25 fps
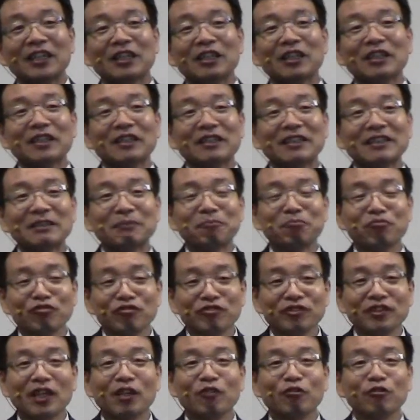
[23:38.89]
예,
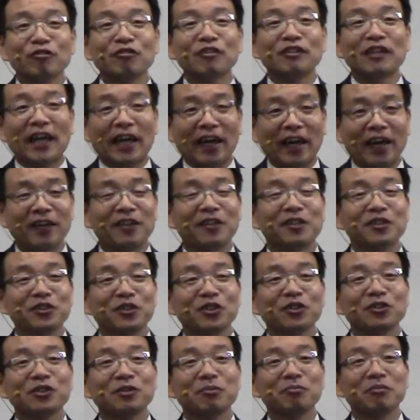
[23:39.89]
풀로라고 애를
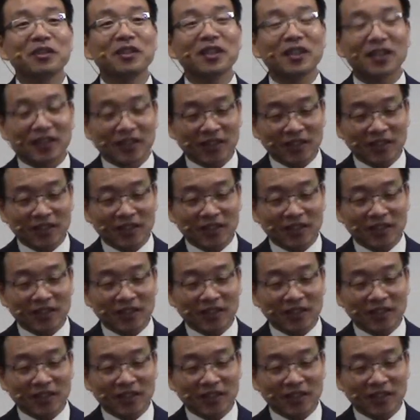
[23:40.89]
썼습니다.